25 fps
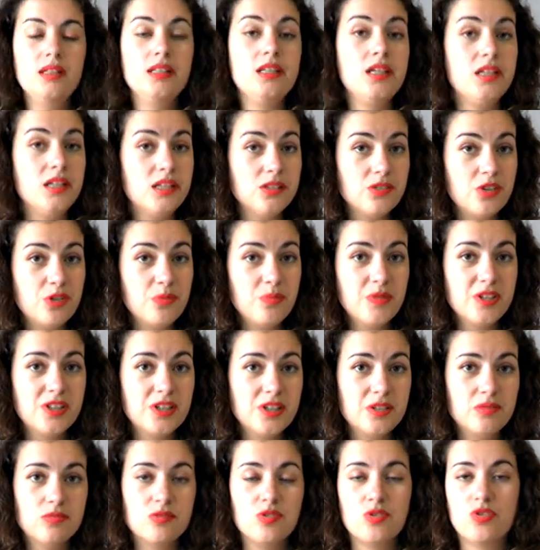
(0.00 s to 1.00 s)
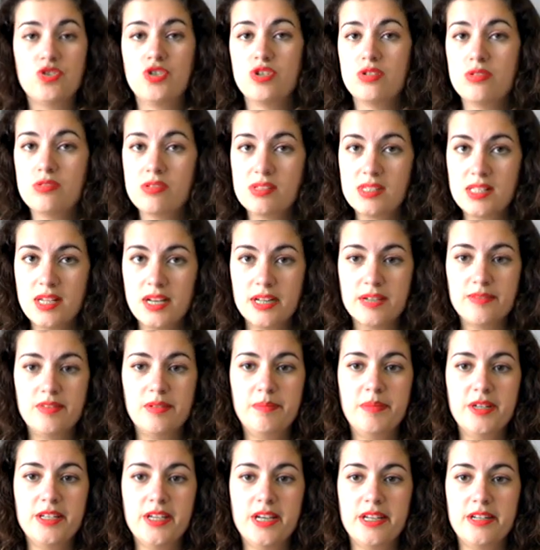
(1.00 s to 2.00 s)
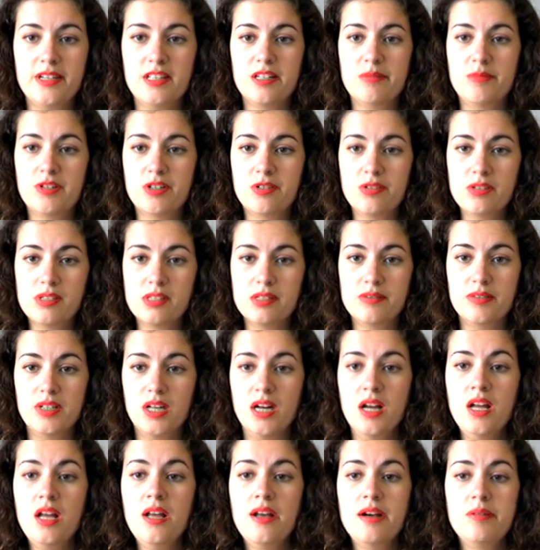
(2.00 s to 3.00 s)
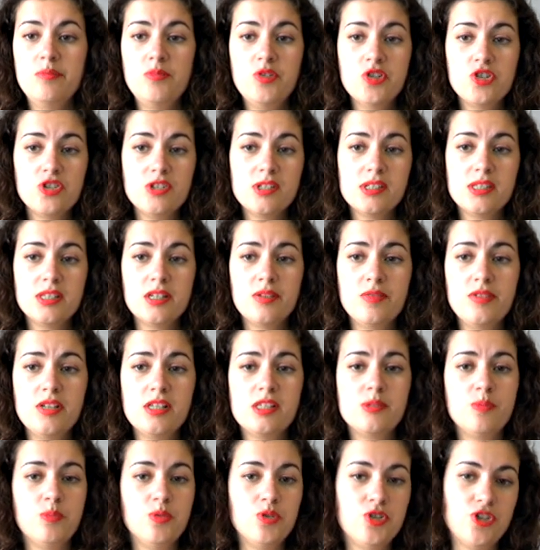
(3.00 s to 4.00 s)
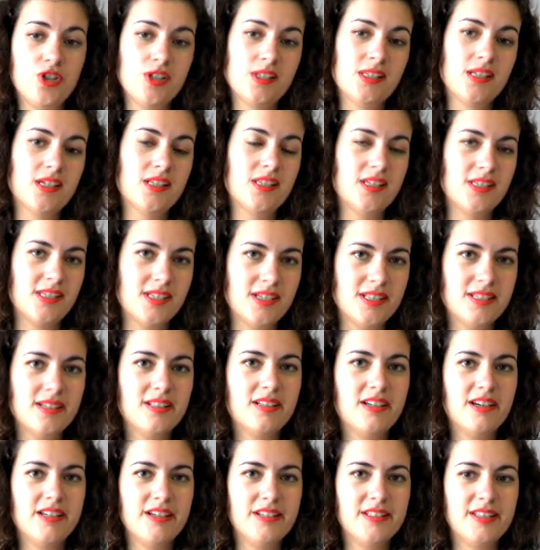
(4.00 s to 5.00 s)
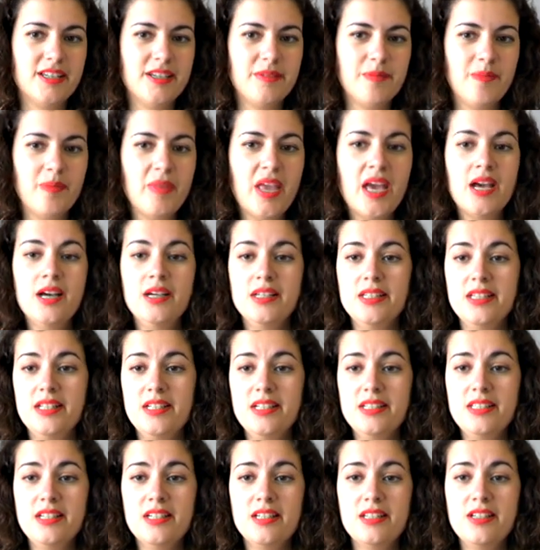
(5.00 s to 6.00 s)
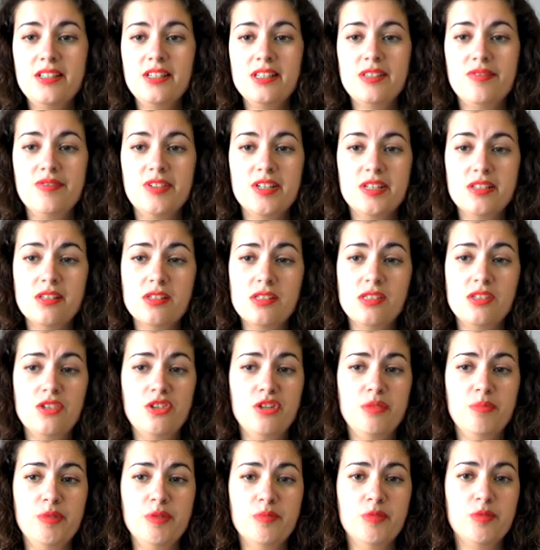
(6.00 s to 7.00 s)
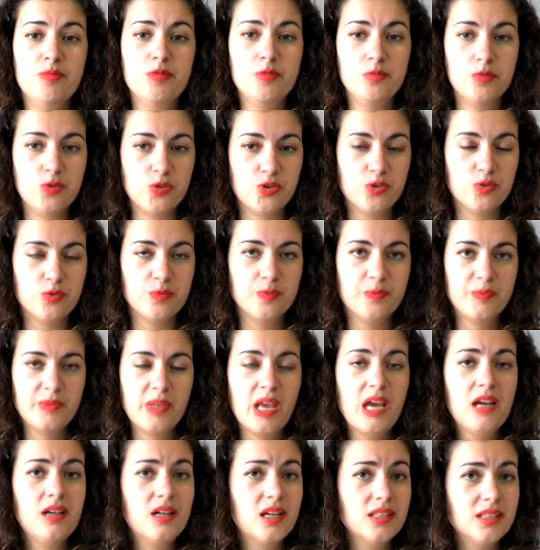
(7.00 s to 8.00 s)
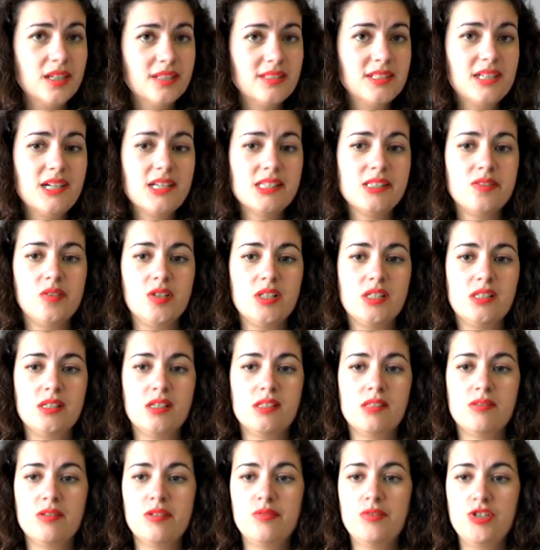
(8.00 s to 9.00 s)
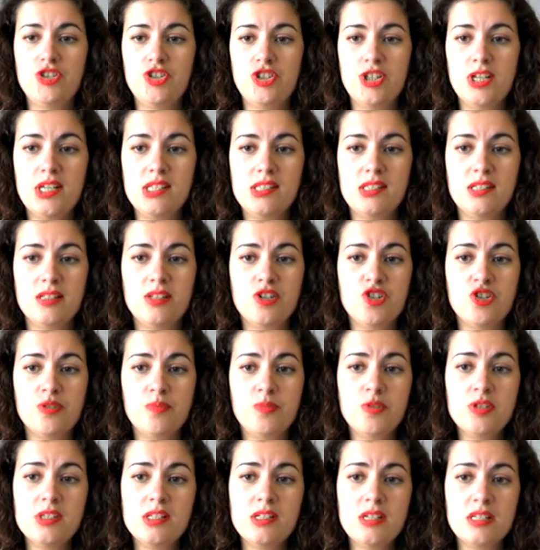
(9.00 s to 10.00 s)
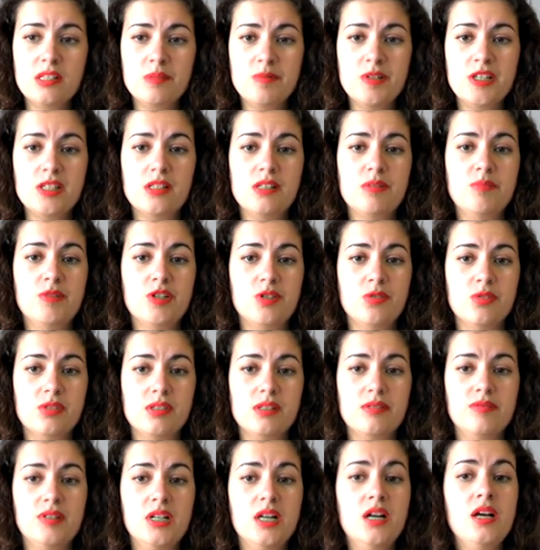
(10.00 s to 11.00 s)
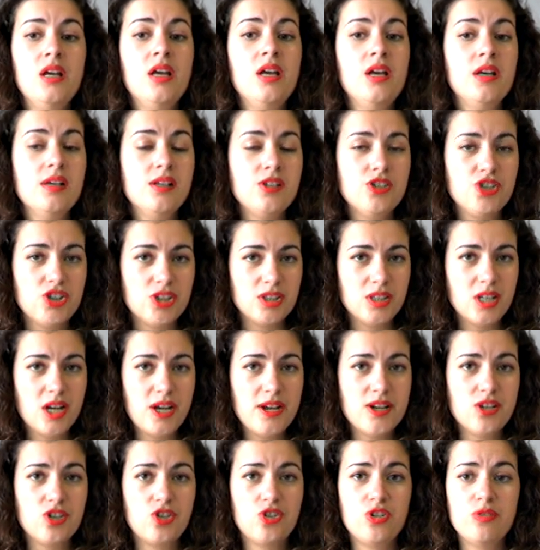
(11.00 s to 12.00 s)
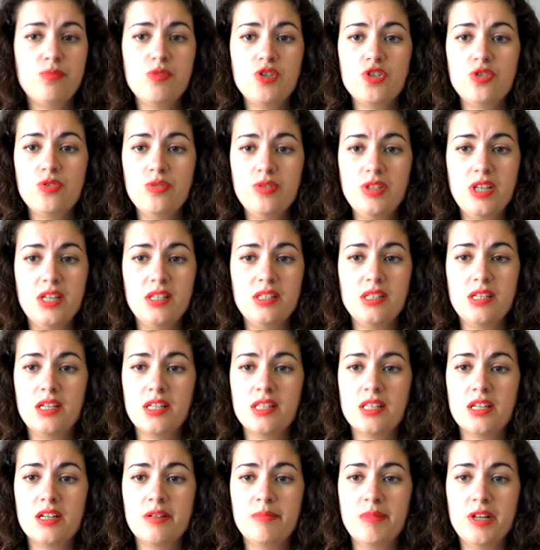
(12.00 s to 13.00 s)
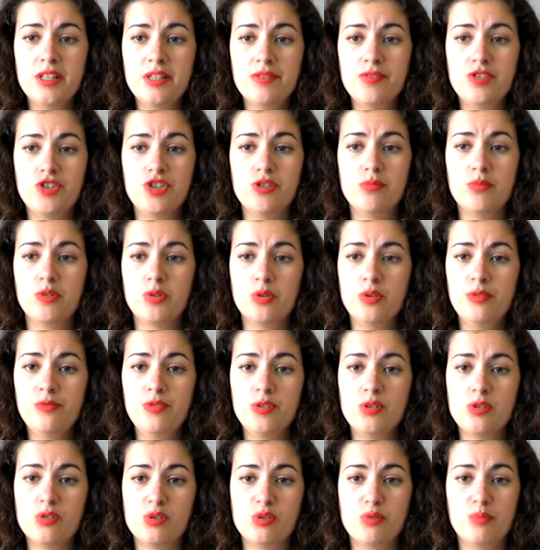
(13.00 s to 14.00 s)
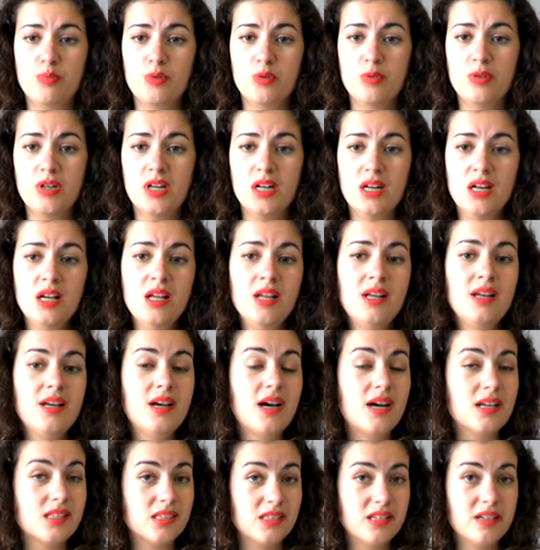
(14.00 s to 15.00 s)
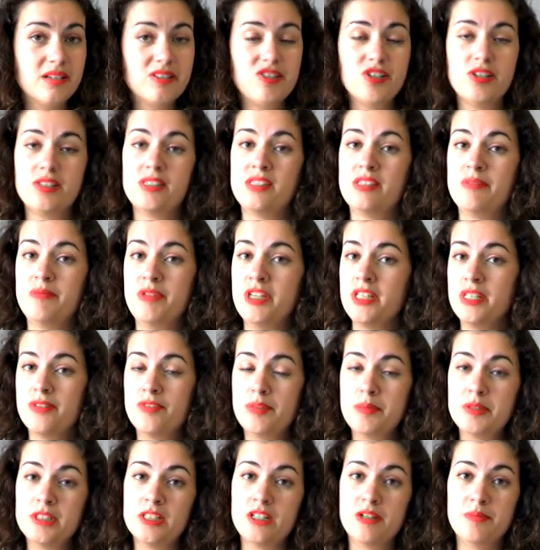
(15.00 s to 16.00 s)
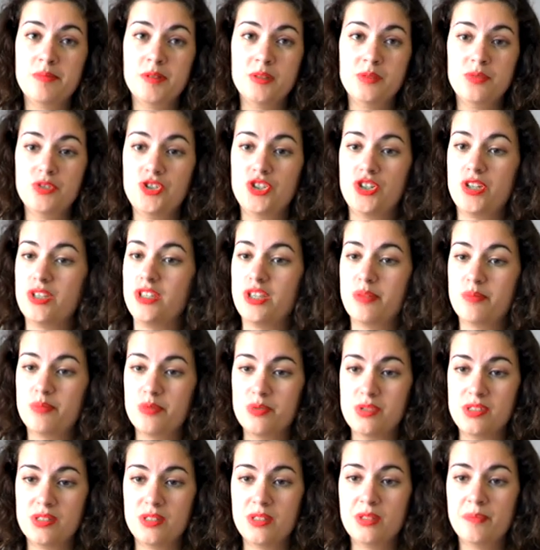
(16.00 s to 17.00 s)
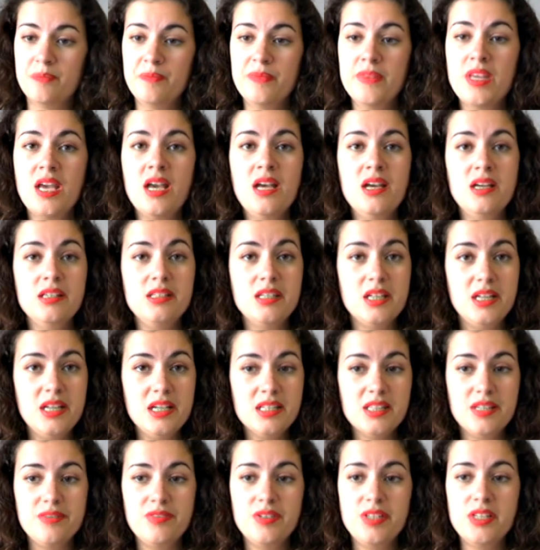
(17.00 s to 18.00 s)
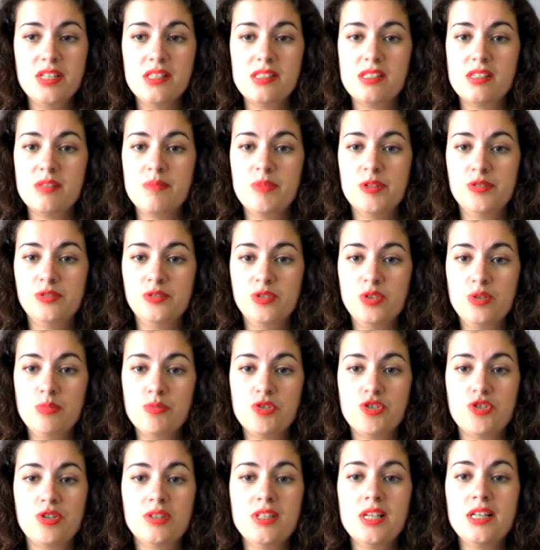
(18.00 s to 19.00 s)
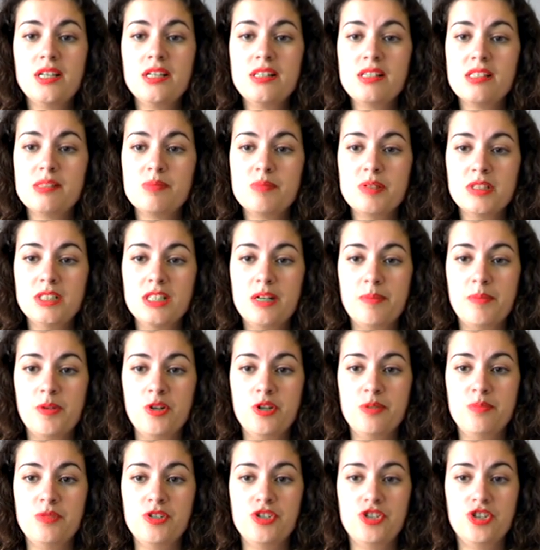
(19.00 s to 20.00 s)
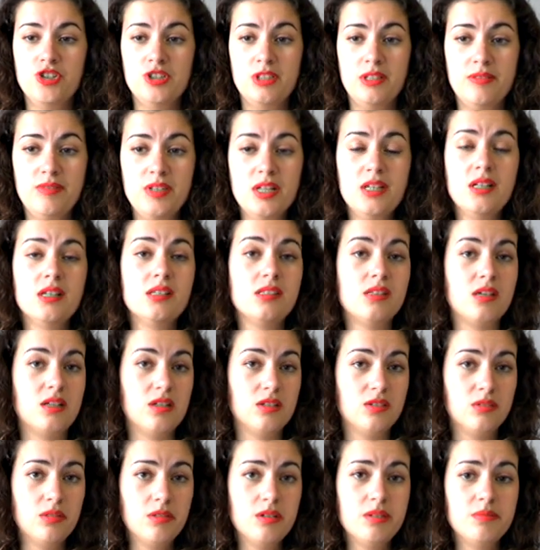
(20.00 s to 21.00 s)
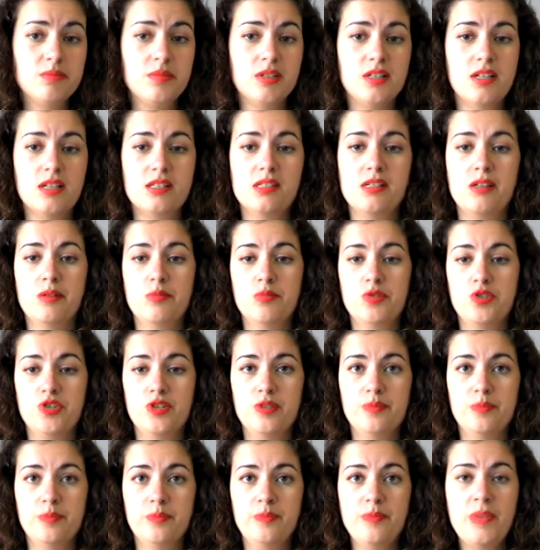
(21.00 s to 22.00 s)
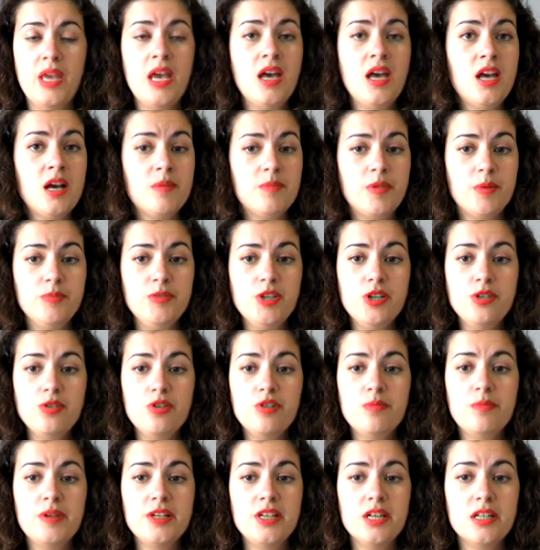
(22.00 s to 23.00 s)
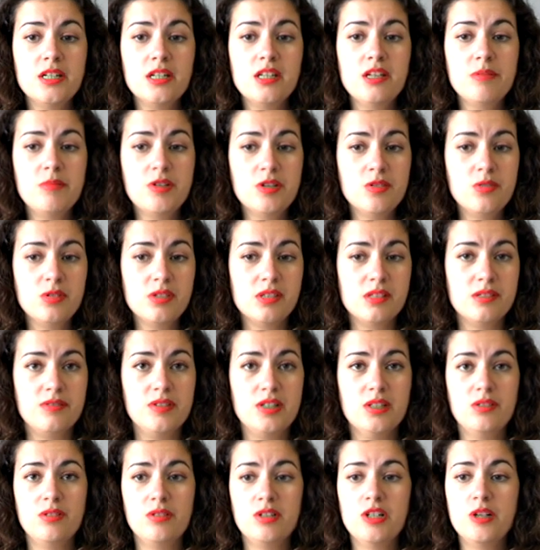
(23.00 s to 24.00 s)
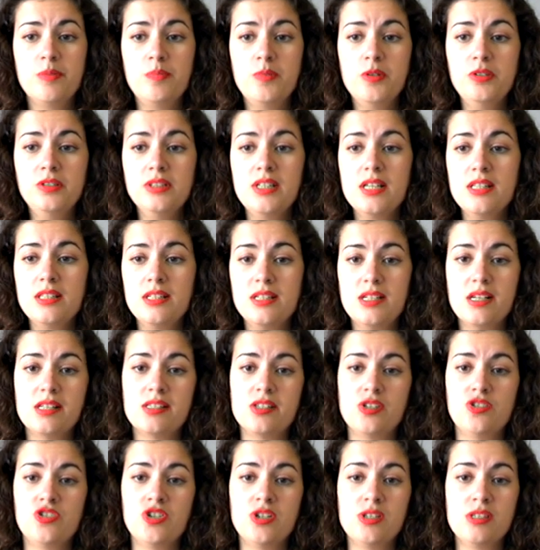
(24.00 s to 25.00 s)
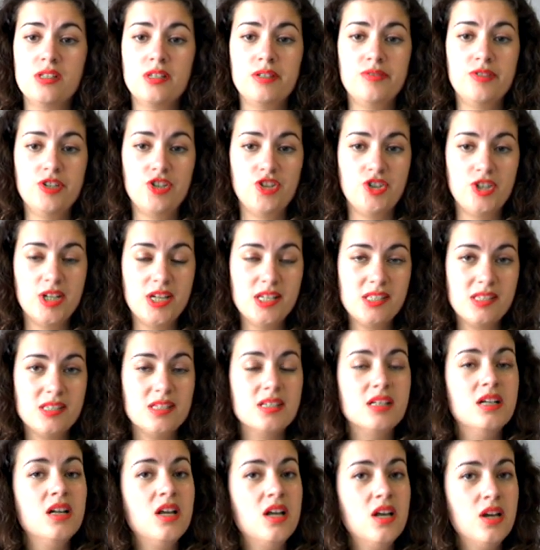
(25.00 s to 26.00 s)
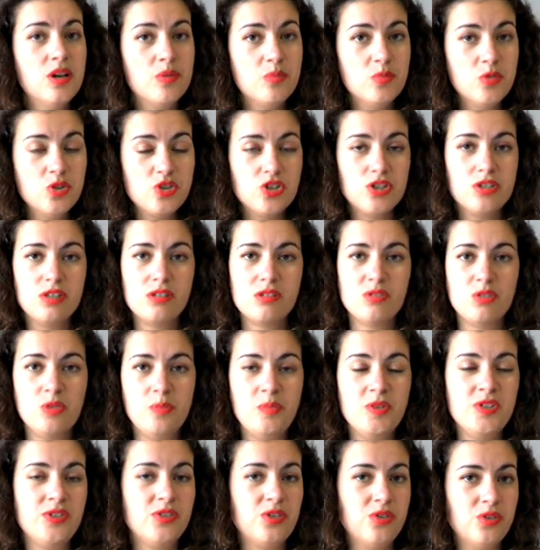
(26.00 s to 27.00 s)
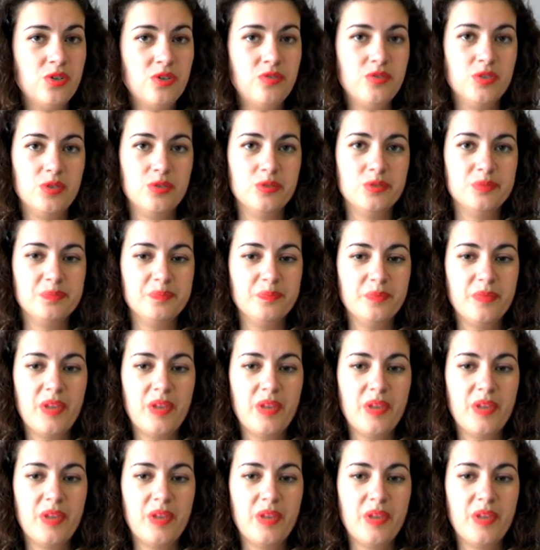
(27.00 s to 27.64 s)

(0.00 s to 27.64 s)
Елену Дмитриевну, жену старого боярина Морозова, можно сравнить с пушкинской Татьяной Лариной. Елена хранит верность нелюбимому мужу. Она отказывается от своего счастья даже после смерти Морозова, считая, что между ней и Никитой Романовичем кровь ее супруга, а значит, семейного благополучия не будет. Елена винит себя в том, что так и не смогла полюбить человека, за которым была замужем. По мнению боярыни Морозовой, только полный отказ от женского счастья может искупить ее вину.